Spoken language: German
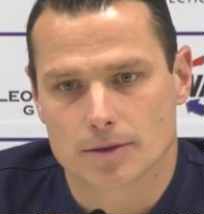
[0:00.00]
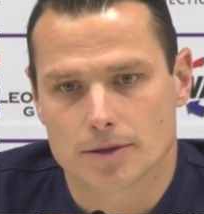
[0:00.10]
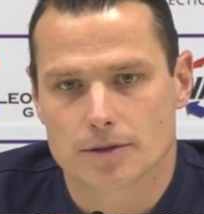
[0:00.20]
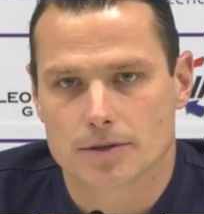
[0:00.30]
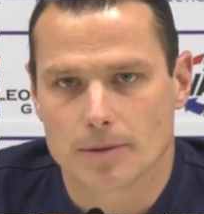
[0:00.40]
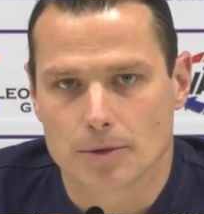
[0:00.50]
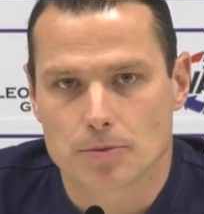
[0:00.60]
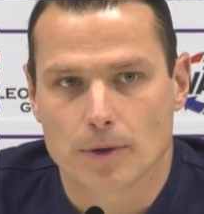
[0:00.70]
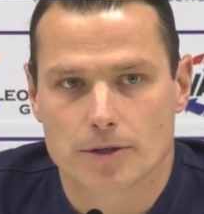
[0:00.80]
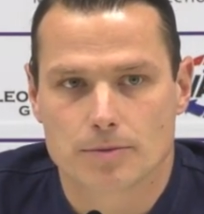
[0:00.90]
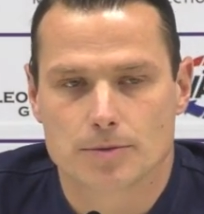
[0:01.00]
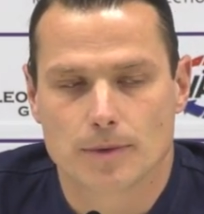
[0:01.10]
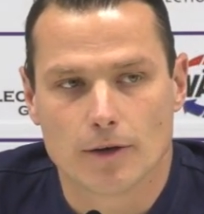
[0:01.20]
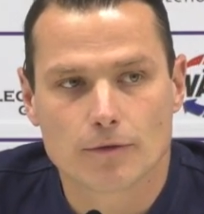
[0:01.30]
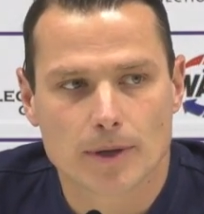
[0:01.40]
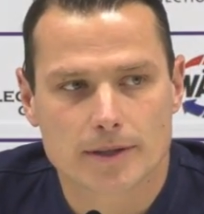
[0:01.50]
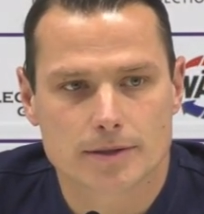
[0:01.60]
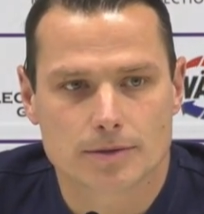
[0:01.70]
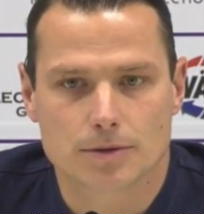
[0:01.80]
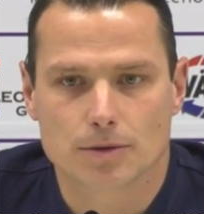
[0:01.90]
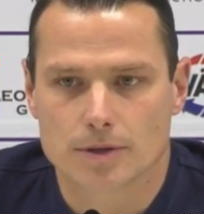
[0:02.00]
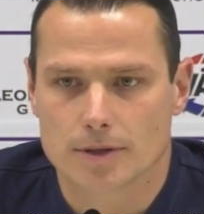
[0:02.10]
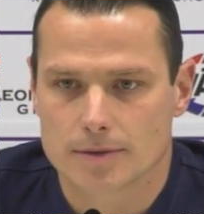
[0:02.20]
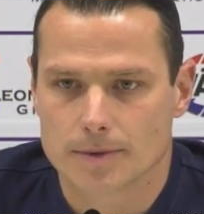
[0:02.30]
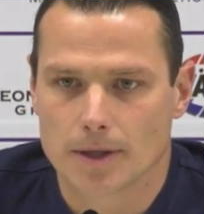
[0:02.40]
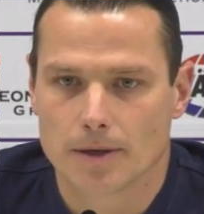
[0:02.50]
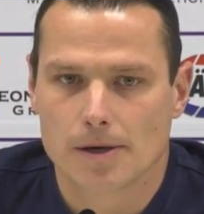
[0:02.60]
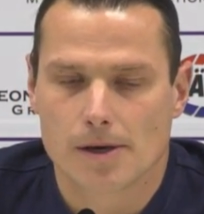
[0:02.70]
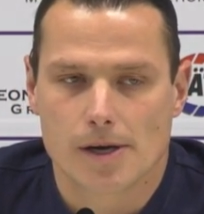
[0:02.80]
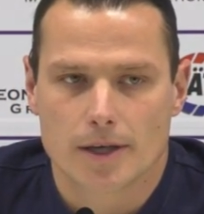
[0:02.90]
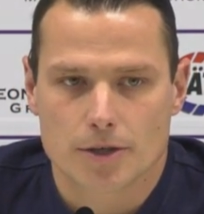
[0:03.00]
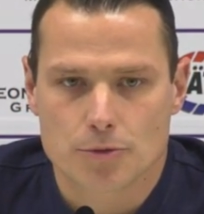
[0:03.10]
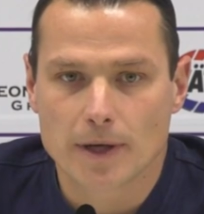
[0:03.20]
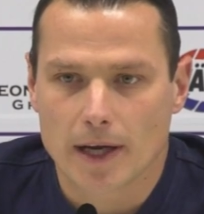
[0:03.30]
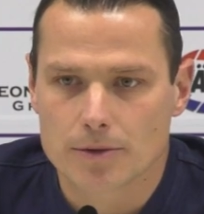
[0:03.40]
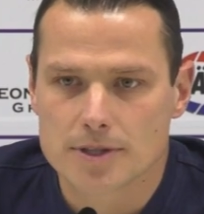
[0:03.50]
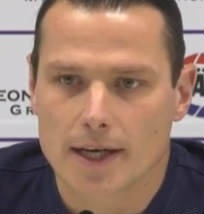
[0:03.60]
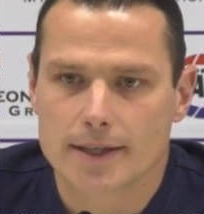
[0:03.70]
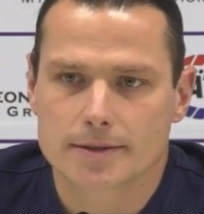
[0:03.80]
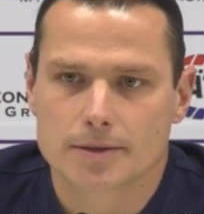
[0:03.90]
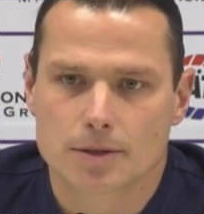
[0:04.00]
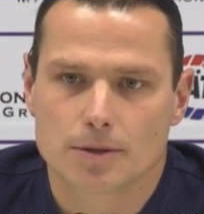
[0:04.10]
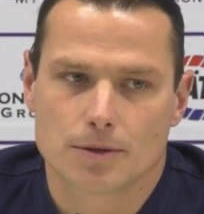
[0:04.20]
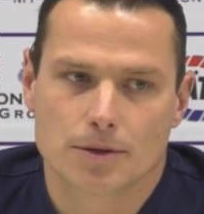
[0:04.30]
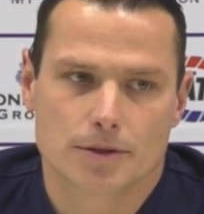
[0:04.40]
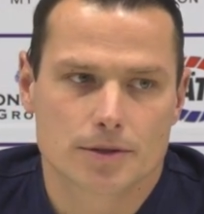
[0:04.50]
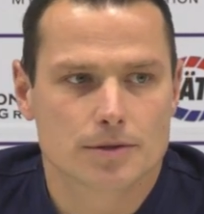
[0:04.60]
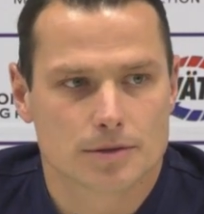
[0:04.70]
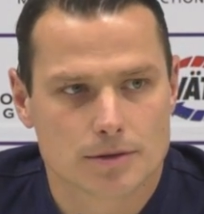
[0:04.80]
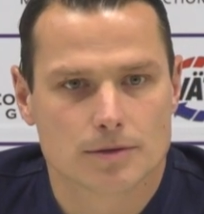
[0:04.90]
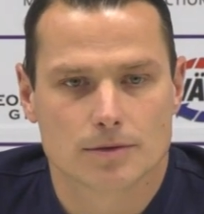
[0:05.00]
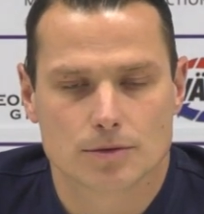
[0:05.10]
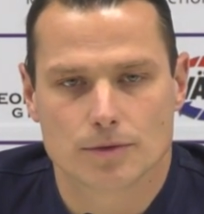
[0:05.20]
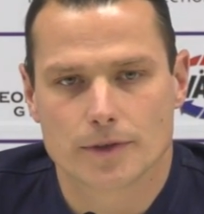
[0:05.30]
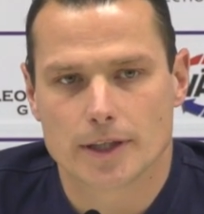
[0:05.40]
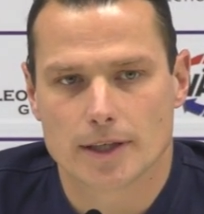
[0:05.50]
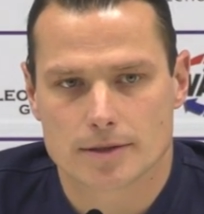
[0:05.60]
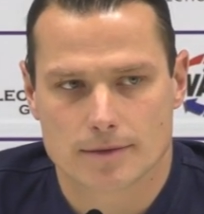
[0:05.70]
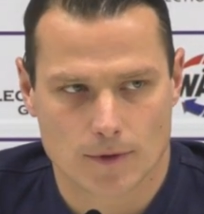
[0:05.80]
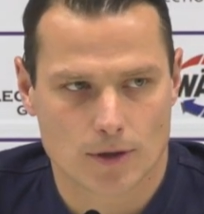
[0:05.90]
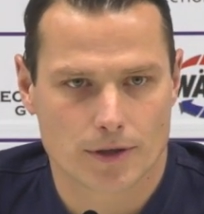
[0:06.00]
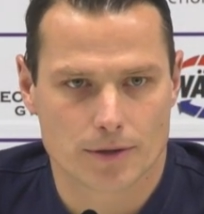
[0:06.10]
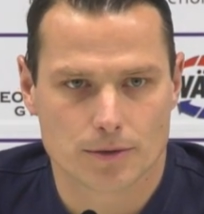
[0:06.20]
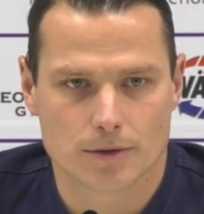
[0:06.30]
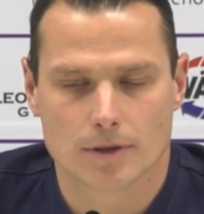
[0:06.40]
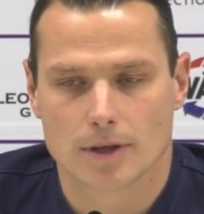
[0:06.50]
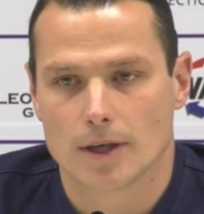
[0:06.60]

Und dementsprechend müssen wir aufpassen und gucken, dass wir das Spiel an uns reißen und so wie die letzten Wochen dann auch